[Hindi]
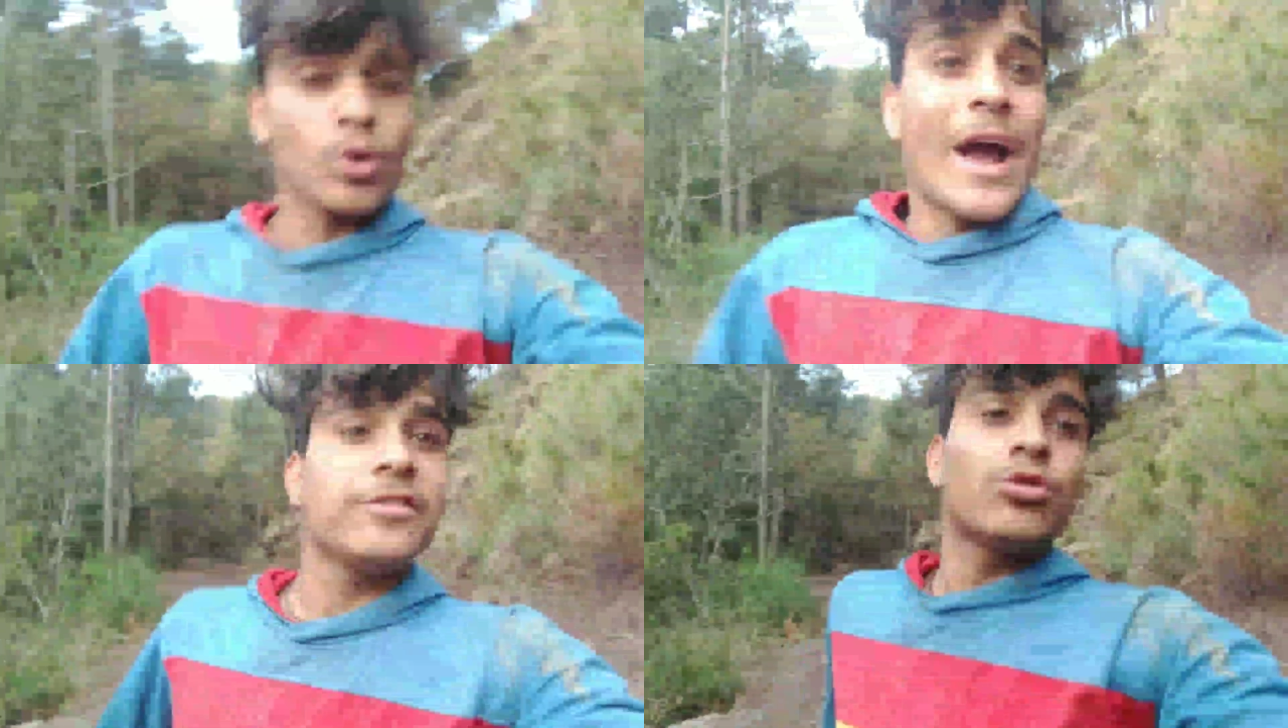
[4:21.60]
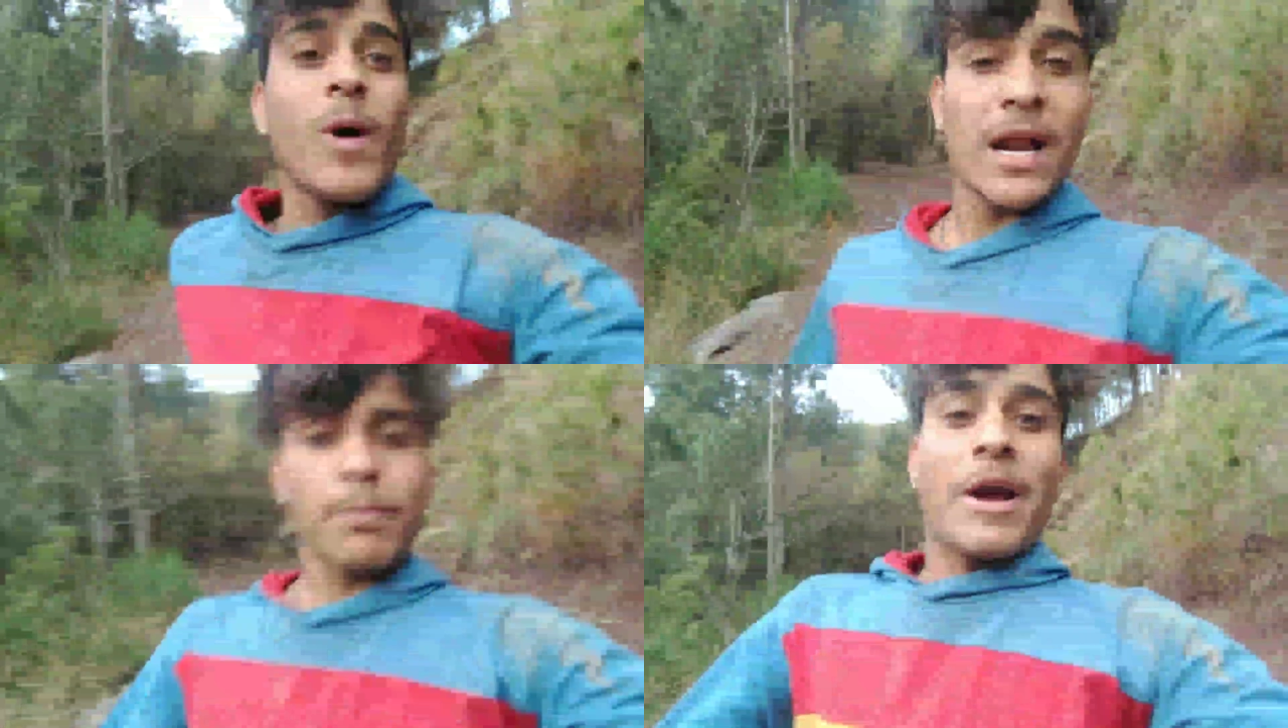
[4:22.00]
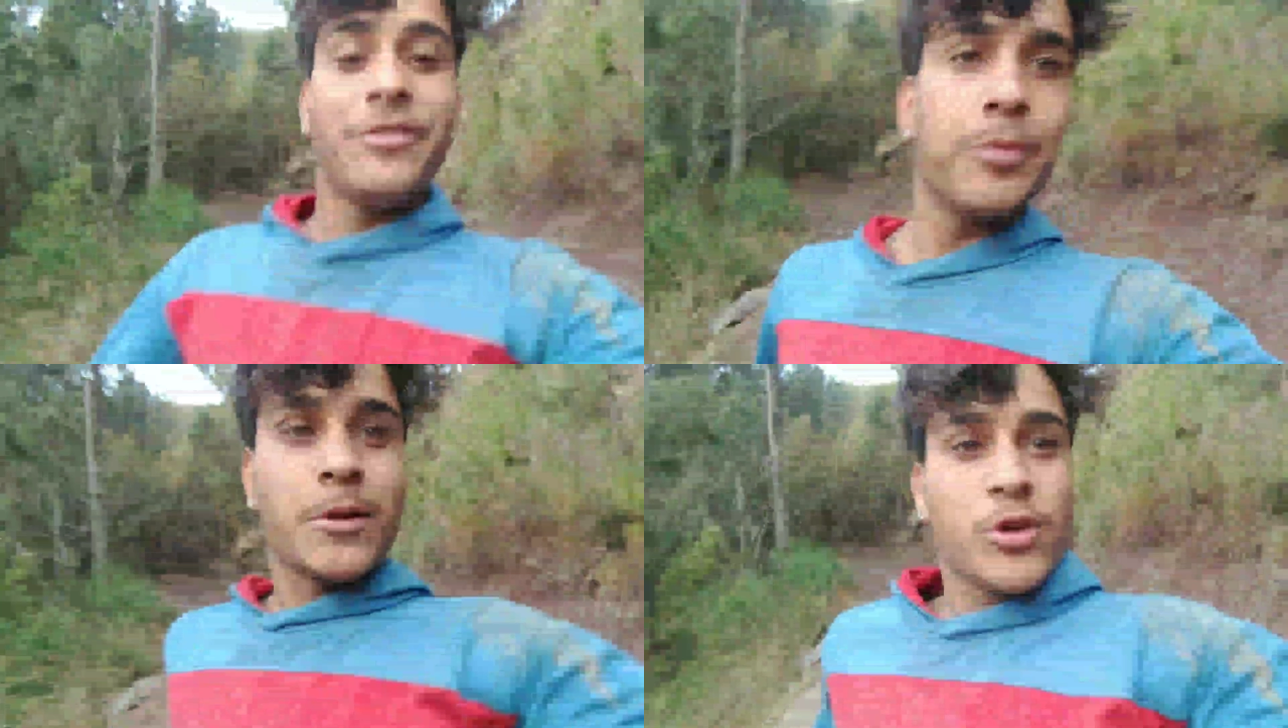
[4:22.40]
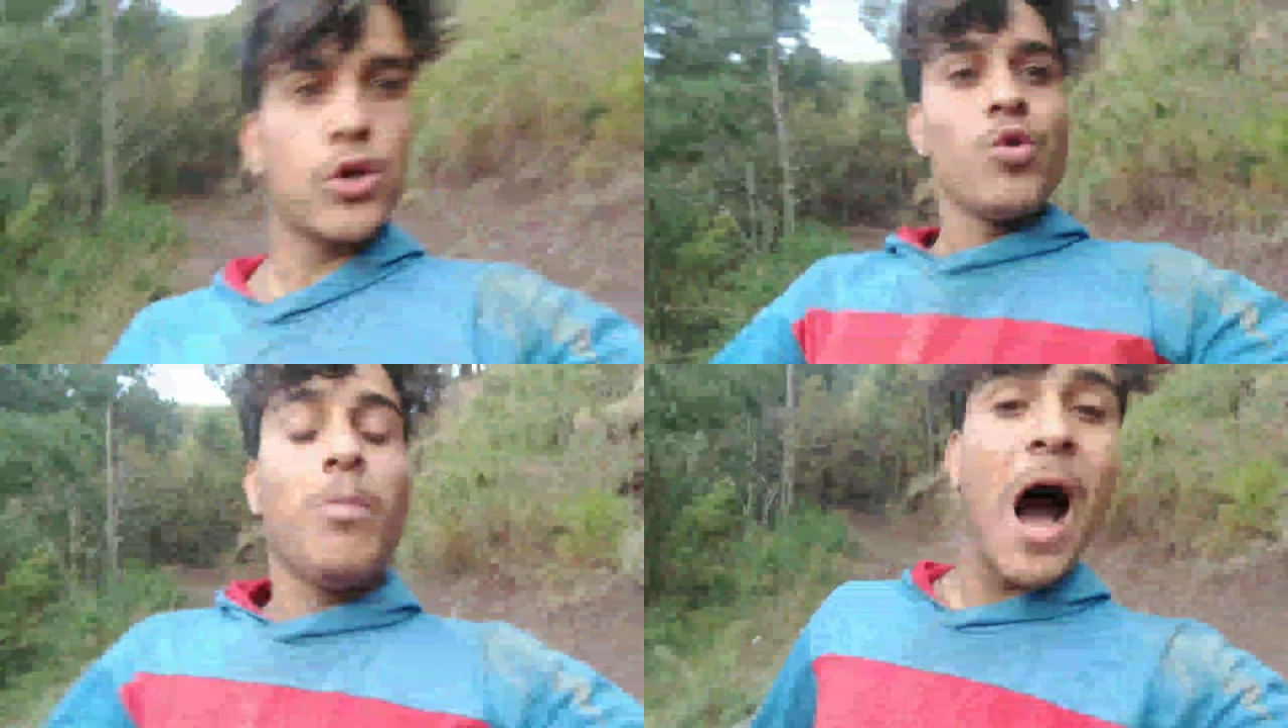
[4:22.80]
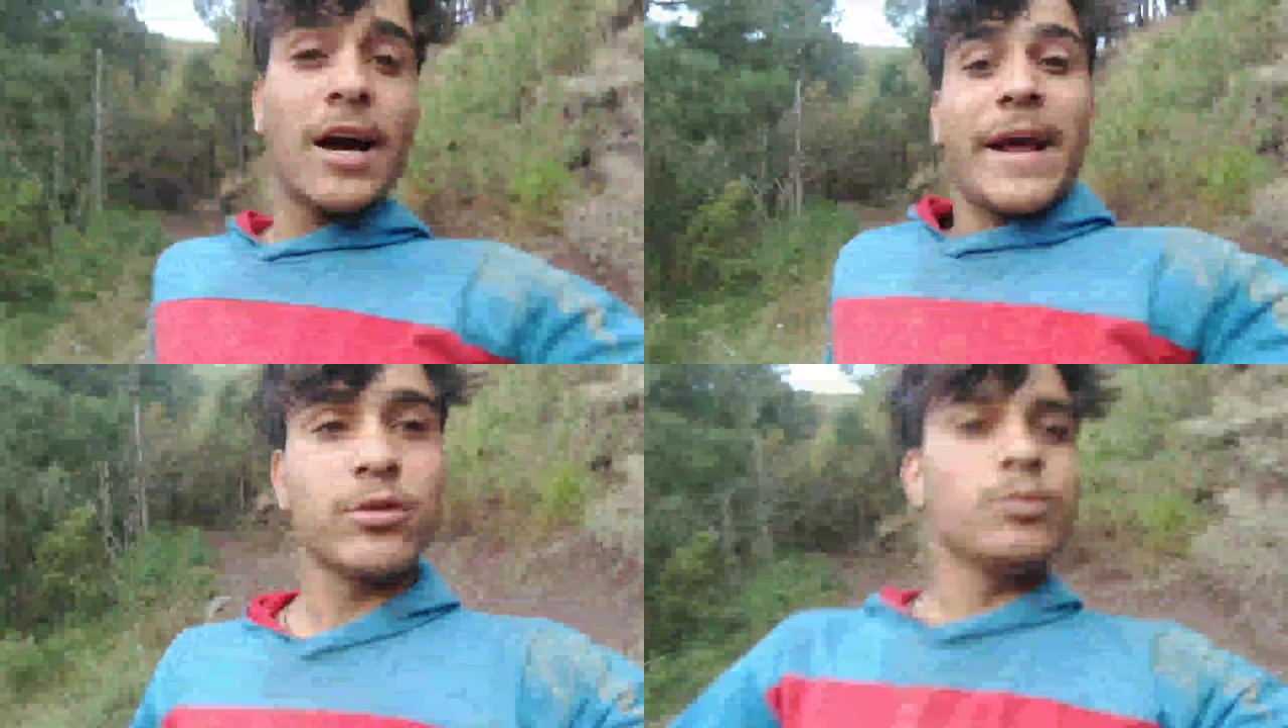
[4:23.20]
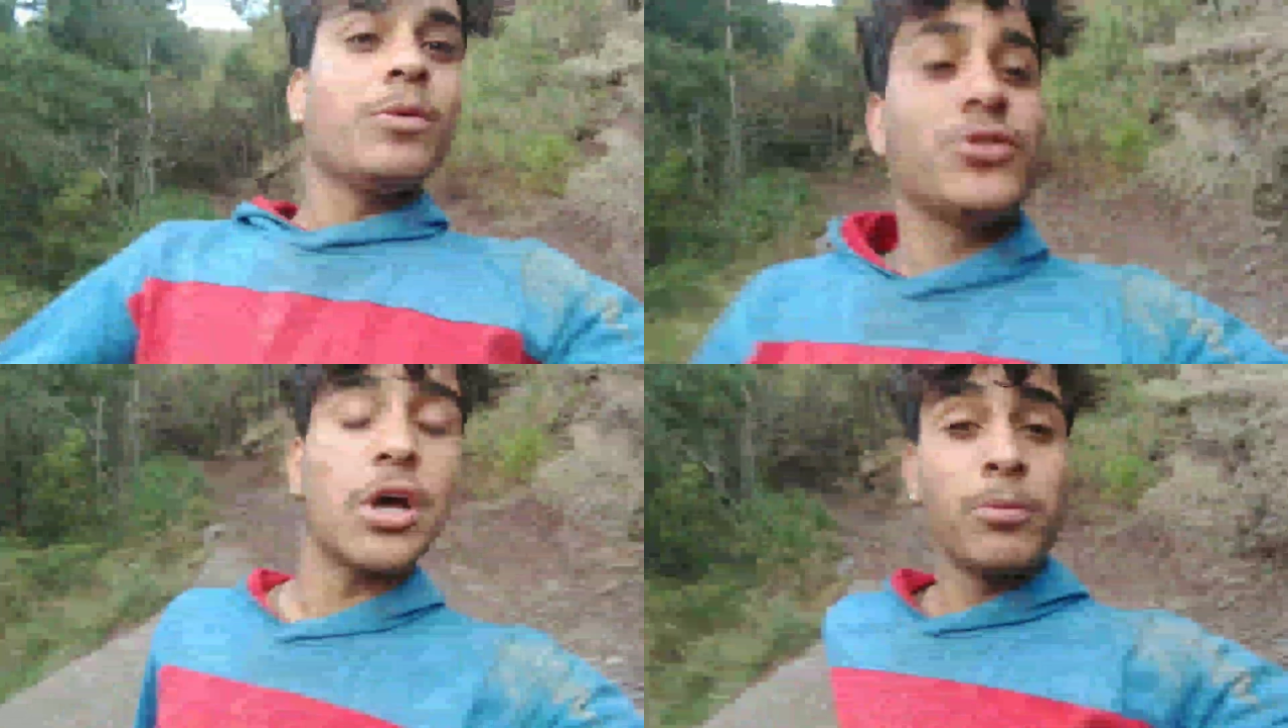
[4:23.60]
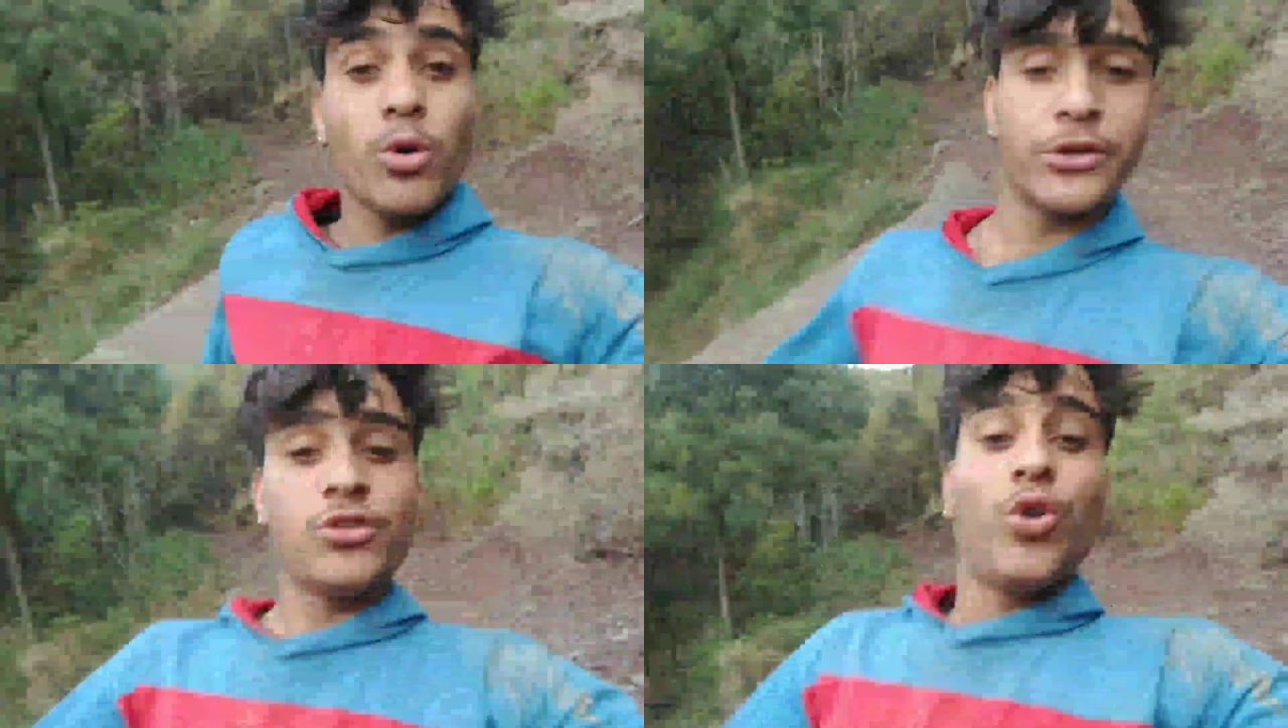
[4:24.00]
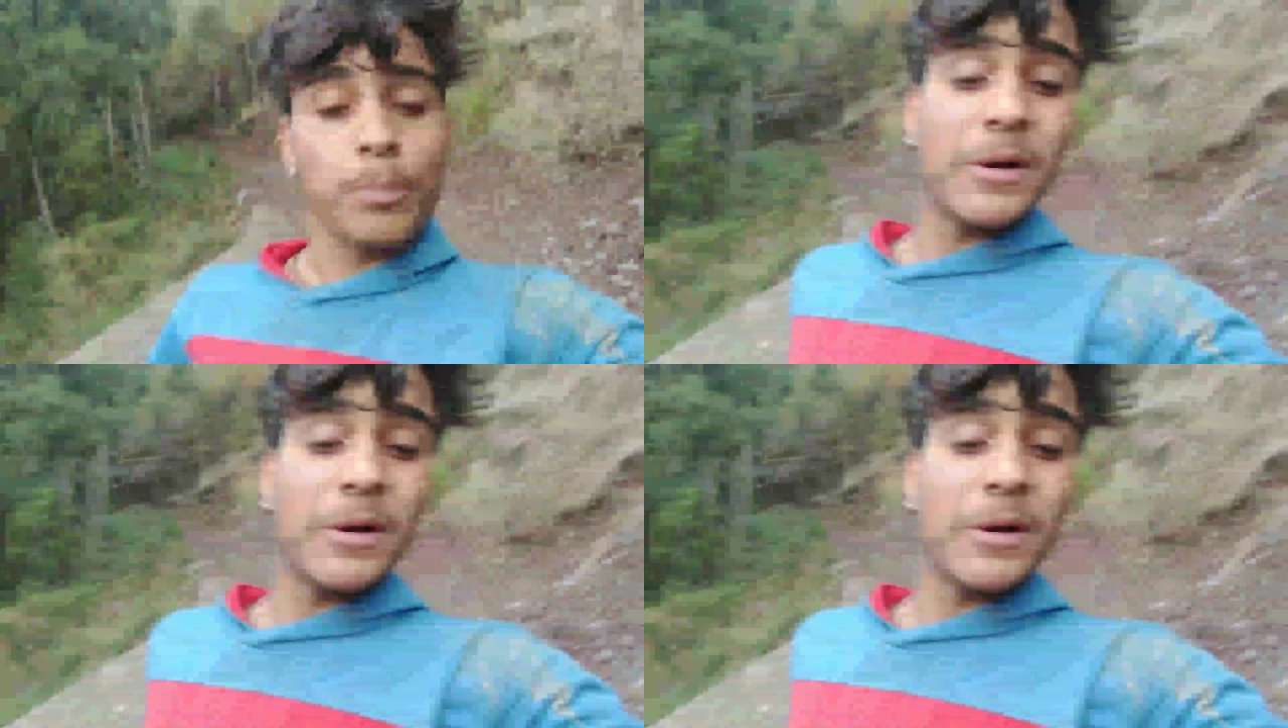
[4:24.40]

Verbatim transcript: तो गाइस तुम्हारा भाई इस वक्त क्यों भाग रहा है तुम सबको किसी को